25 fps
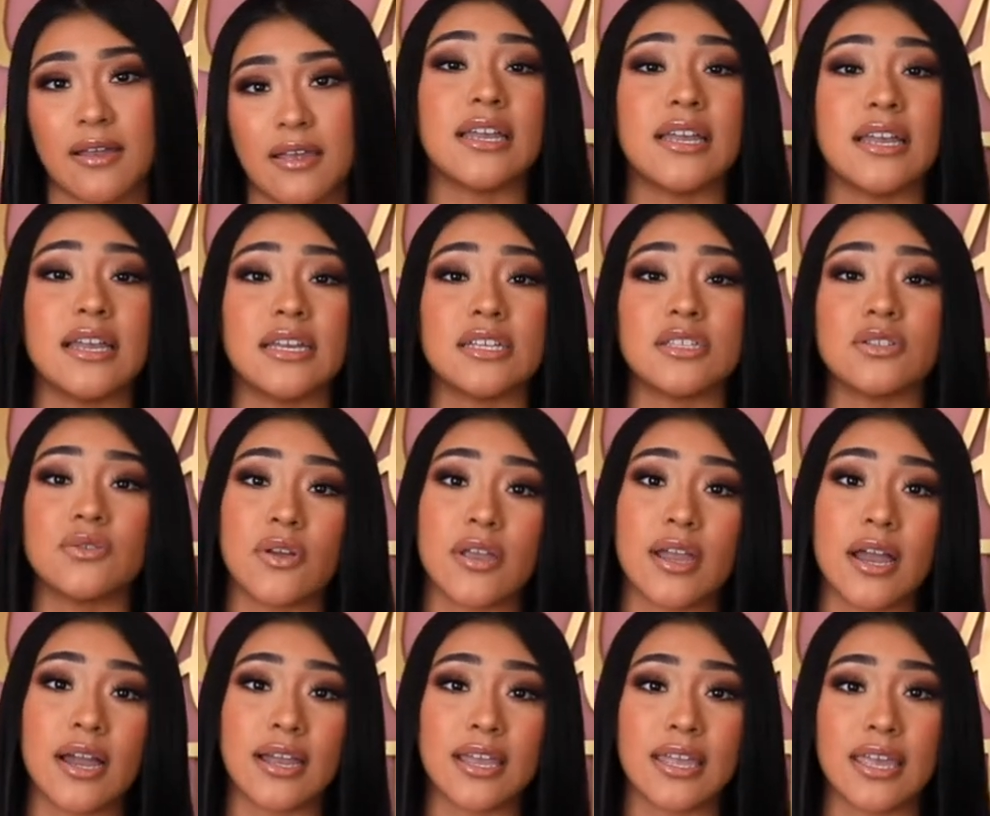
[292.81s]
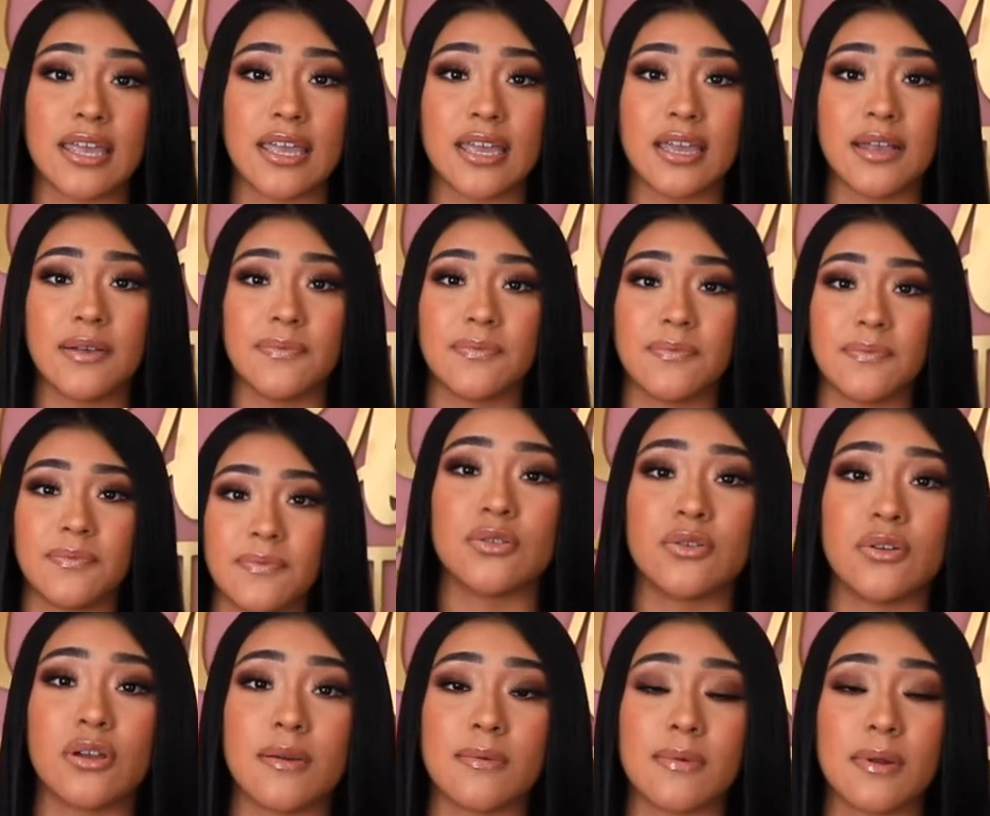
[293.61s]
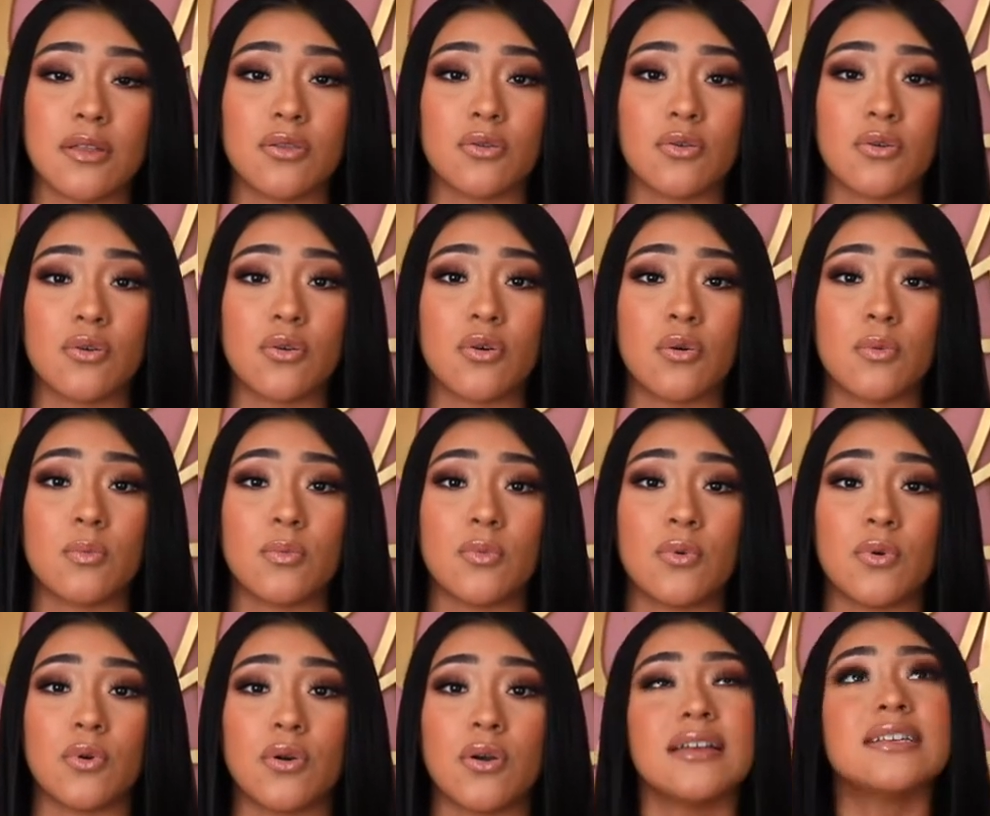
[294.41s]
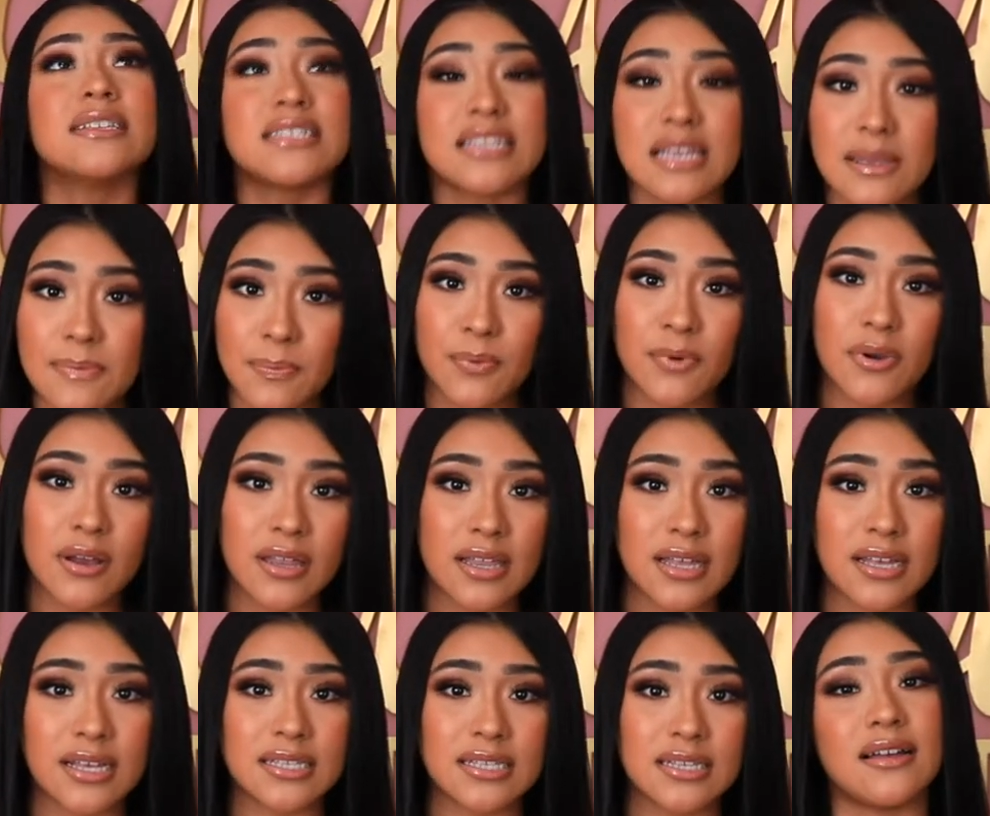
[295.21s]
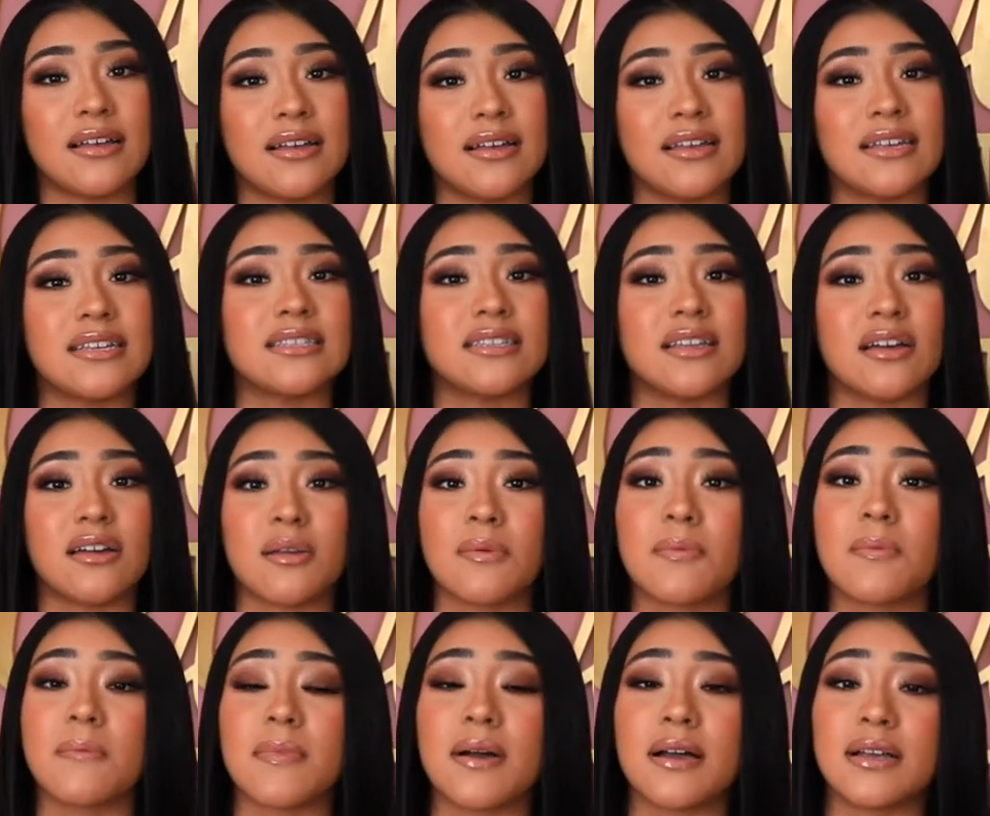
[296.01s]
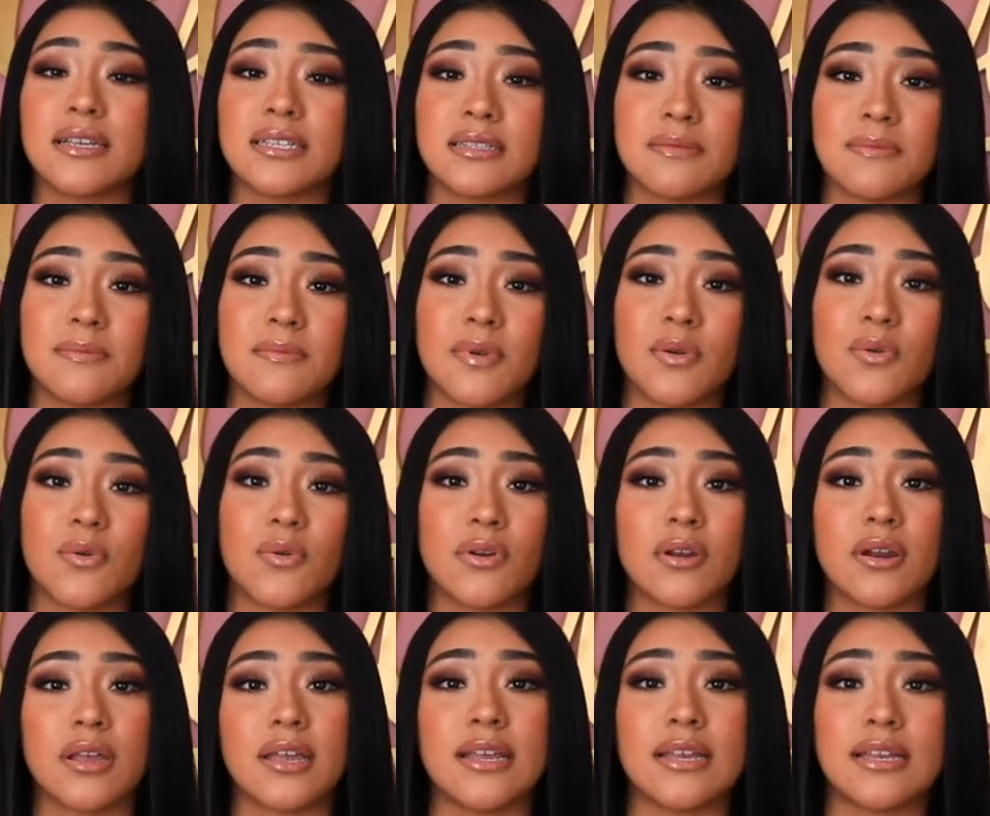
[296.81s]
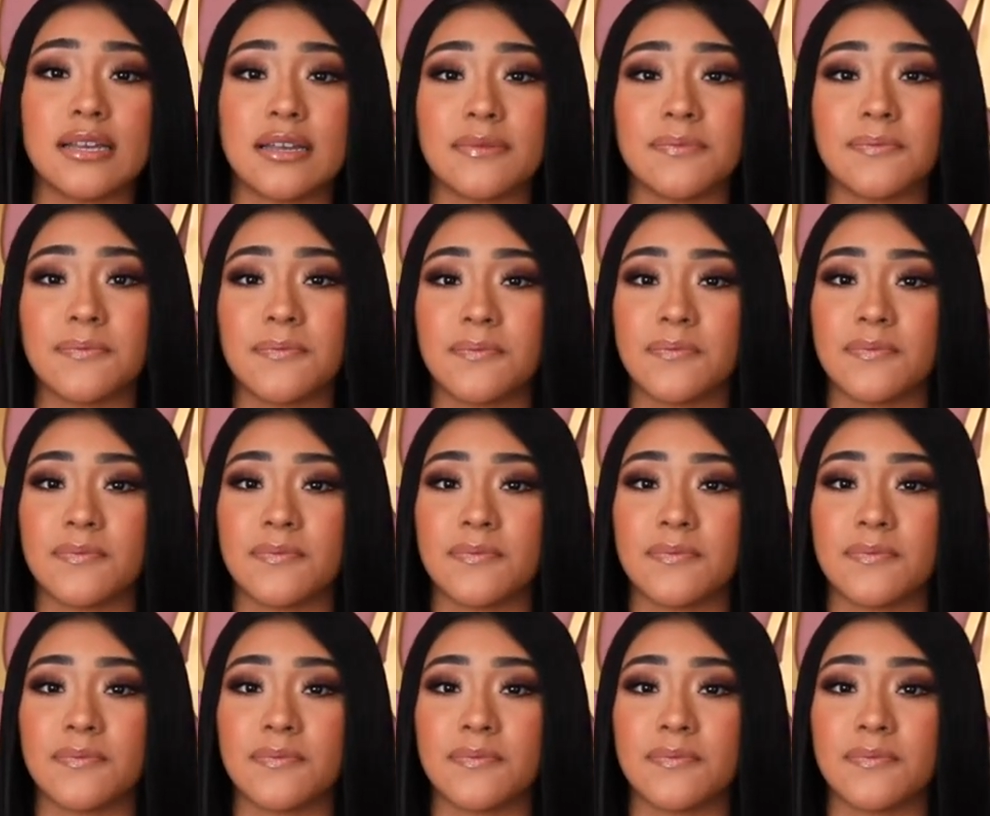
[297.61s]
que estoy aquí, estoy hablando como si puedes estar más mejor que